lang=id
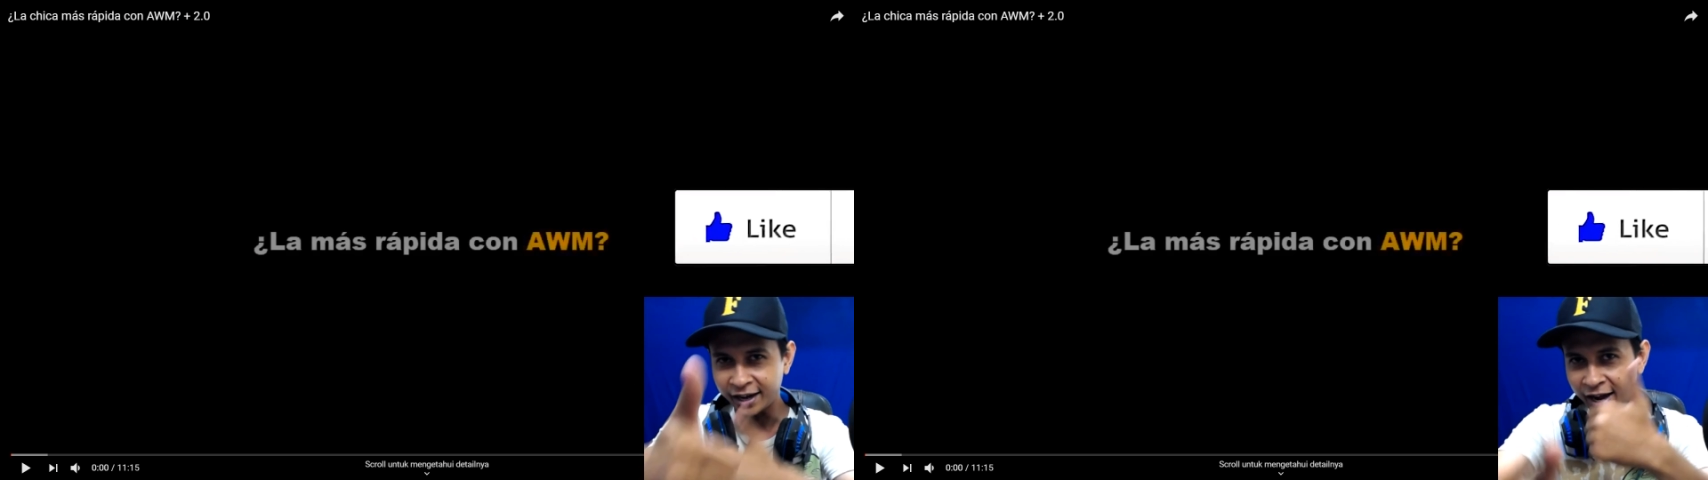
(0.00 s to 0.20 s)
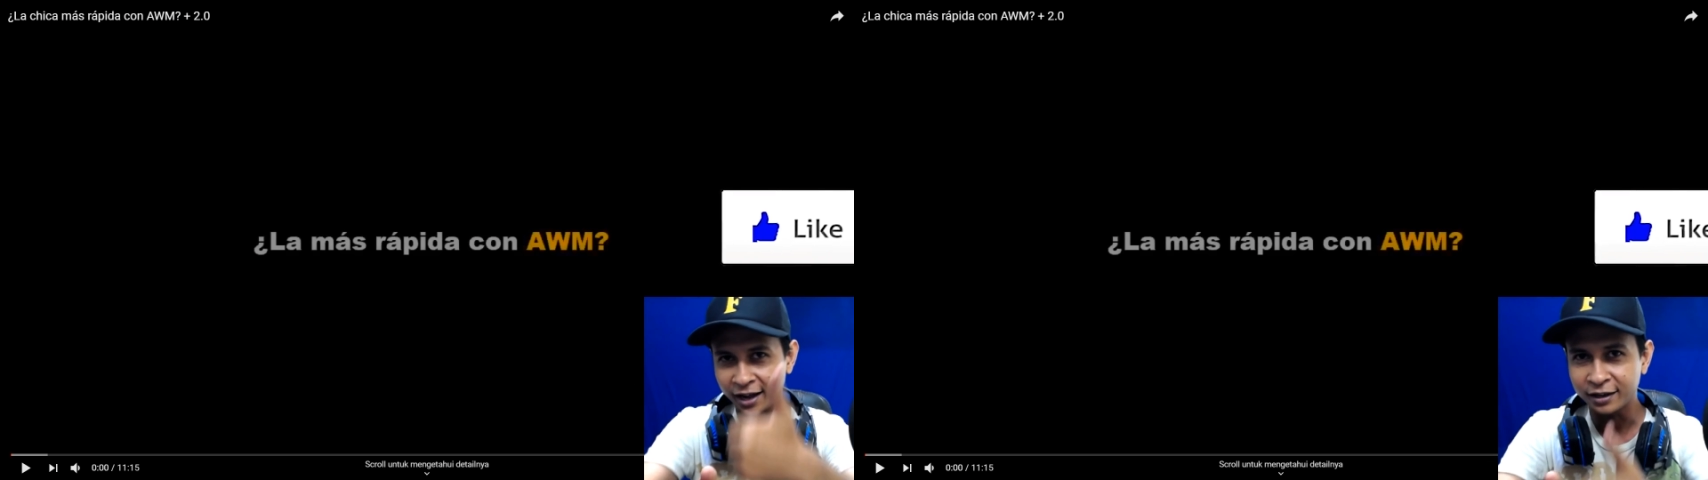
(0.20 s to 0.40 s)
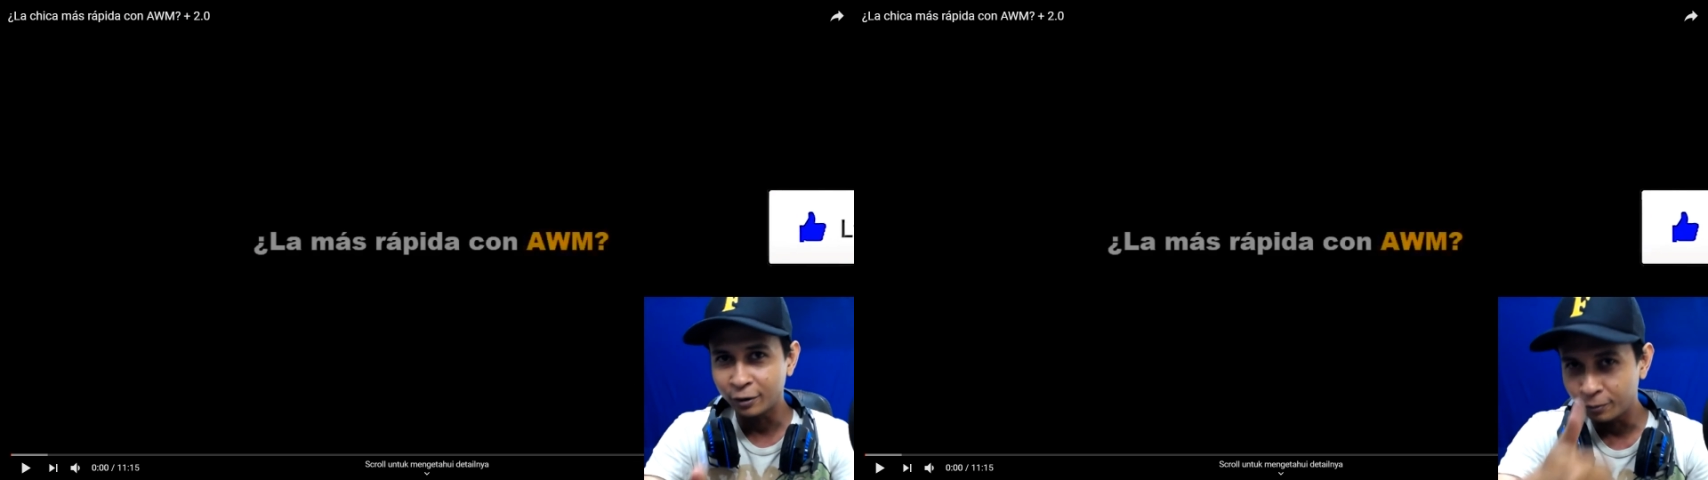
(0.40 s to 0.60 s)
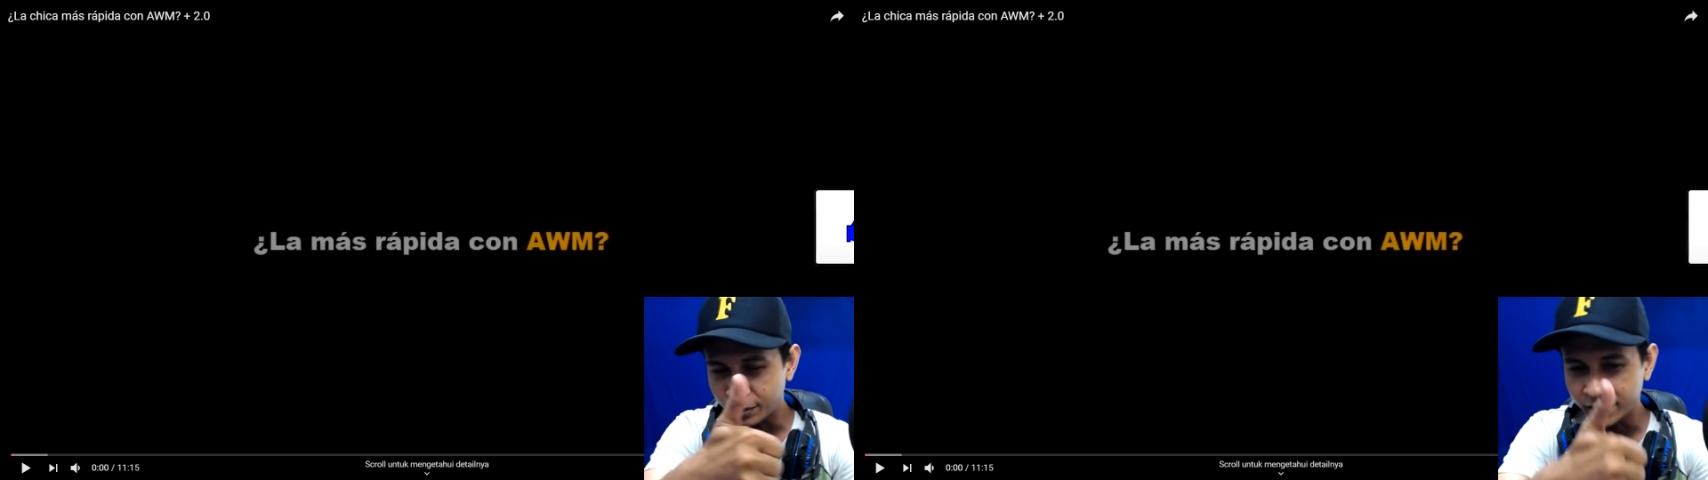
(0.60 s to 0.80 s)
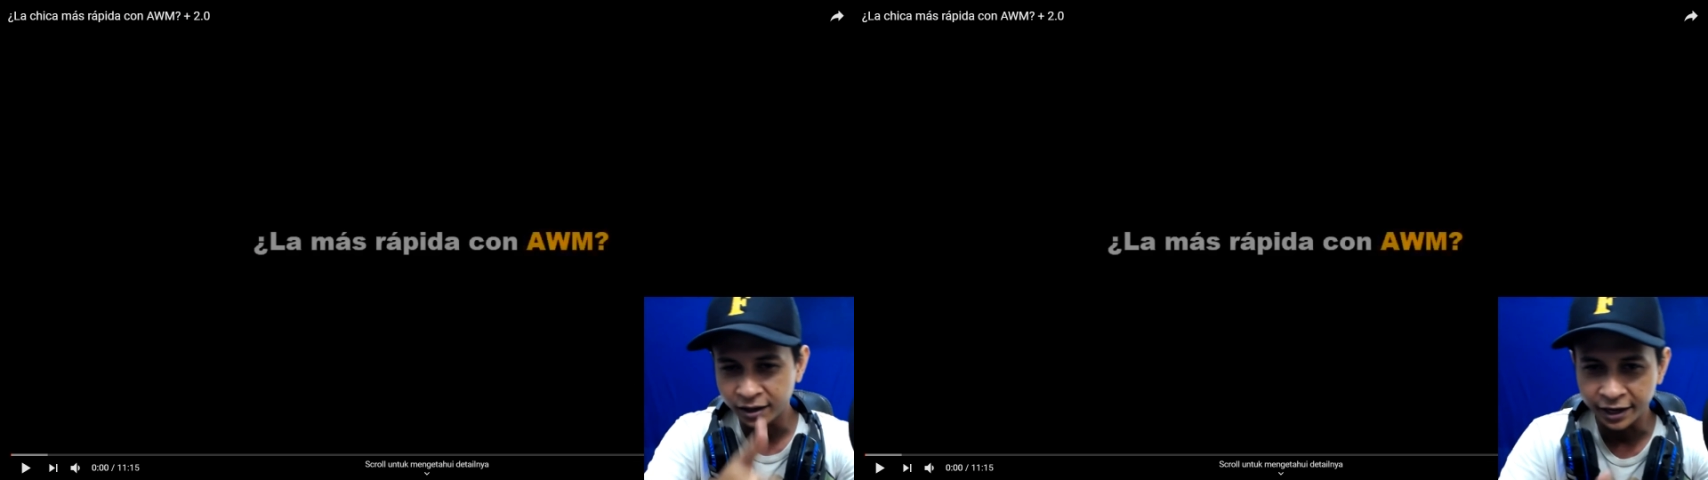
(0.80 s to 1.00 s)
ya. Jangan
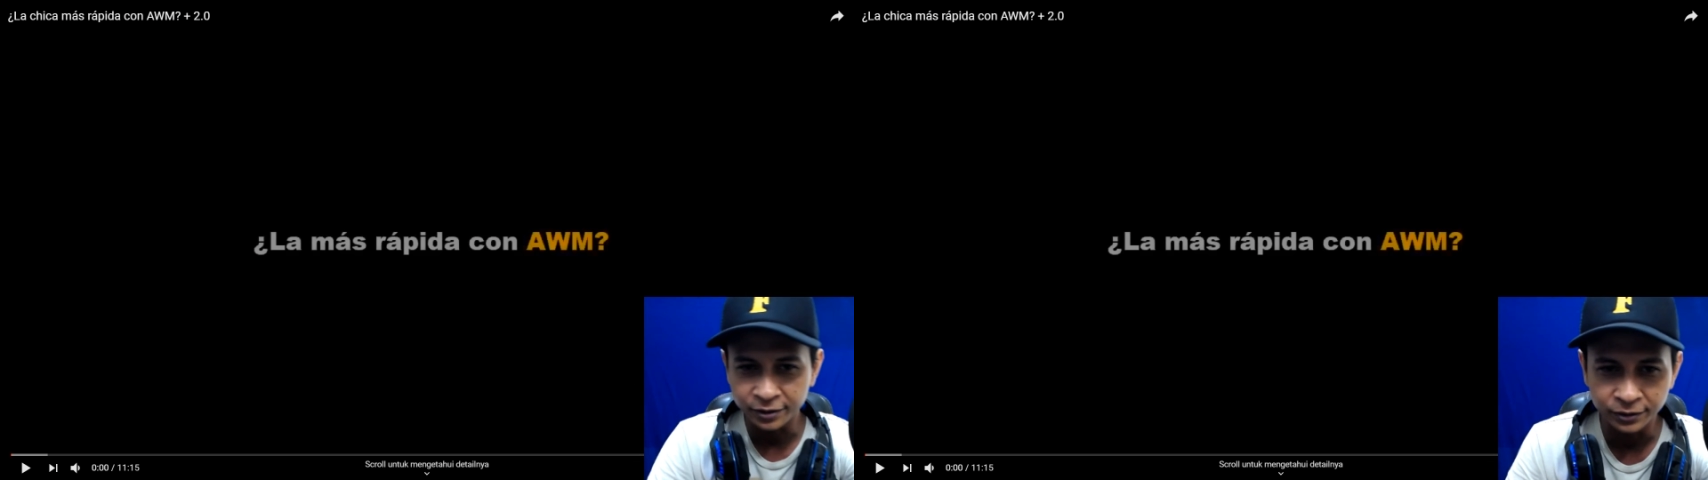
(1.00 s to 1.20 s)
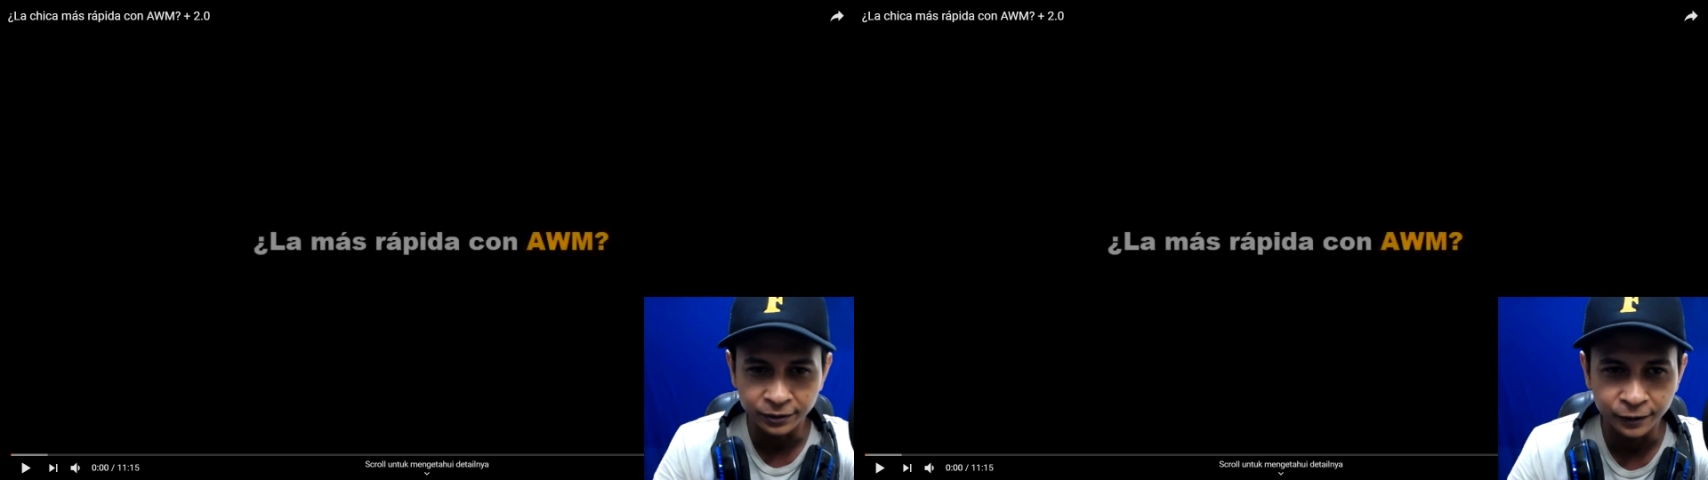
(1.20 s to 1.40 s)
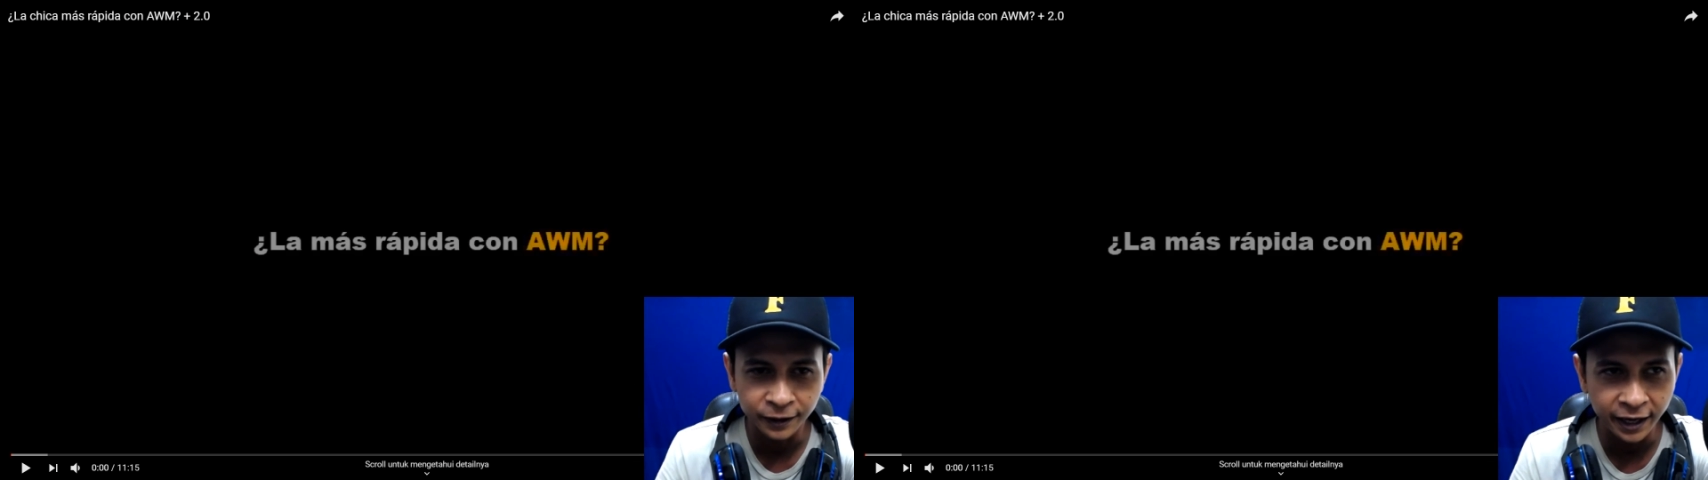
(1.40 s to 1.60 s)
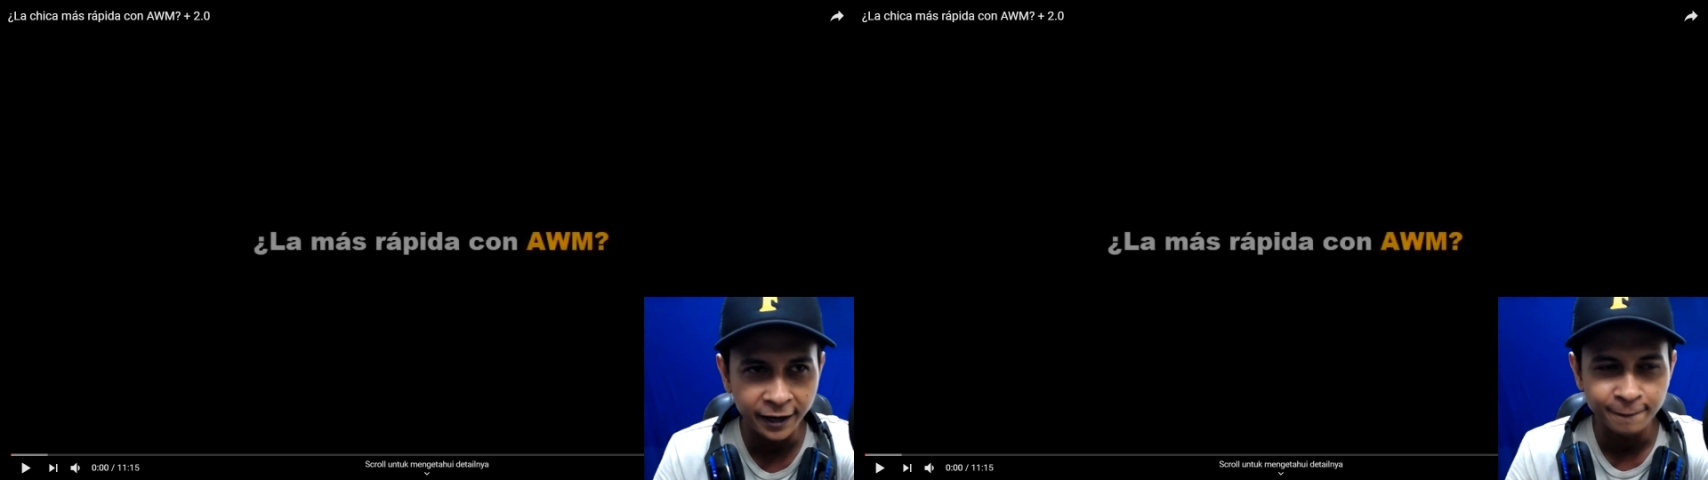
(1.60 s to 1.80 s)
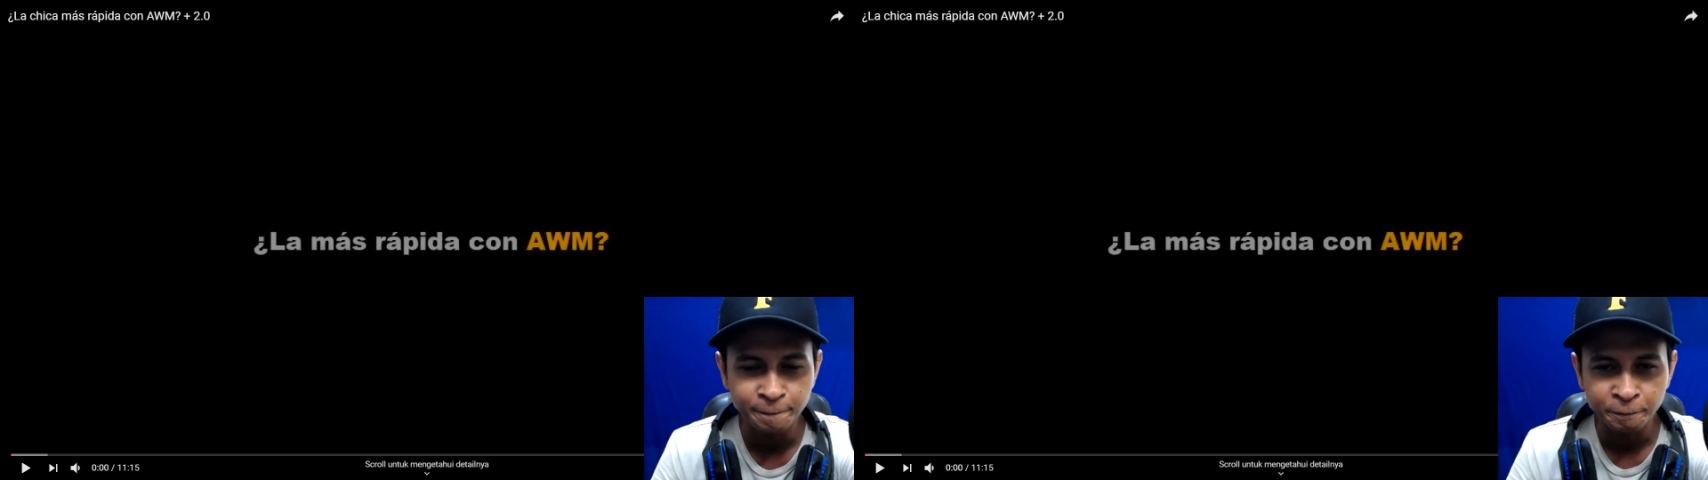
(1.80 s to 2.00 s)
lupa di like dulu, oke?
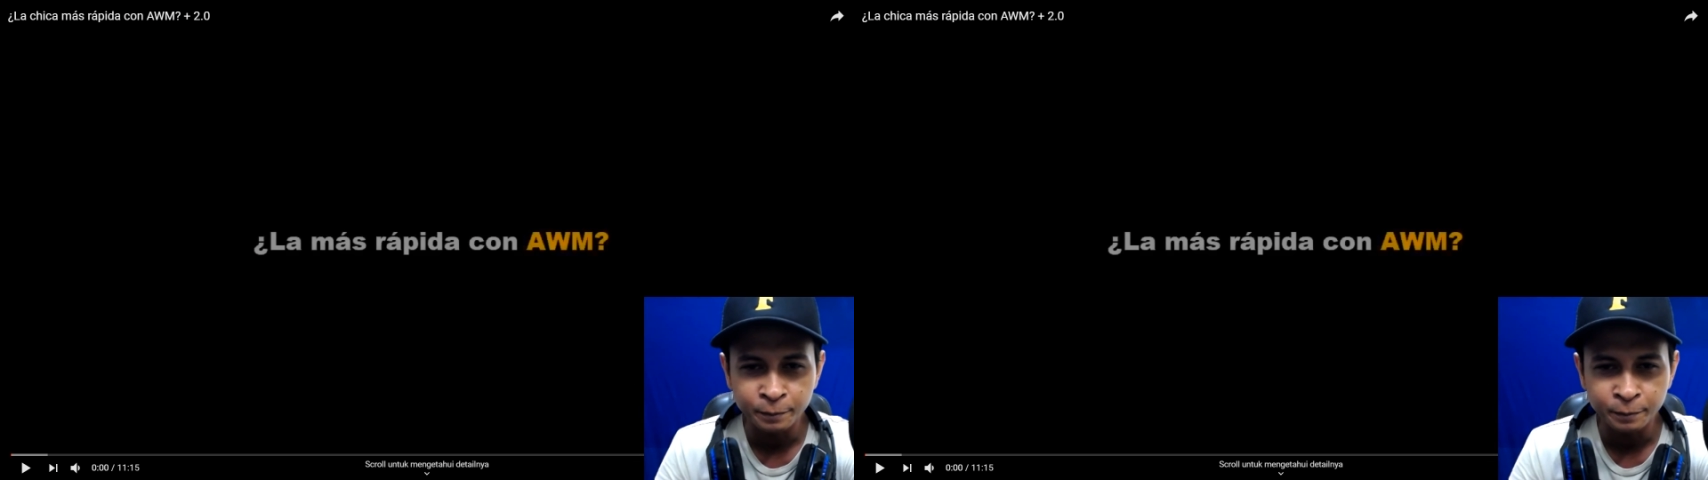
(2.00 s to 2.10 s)
Okay?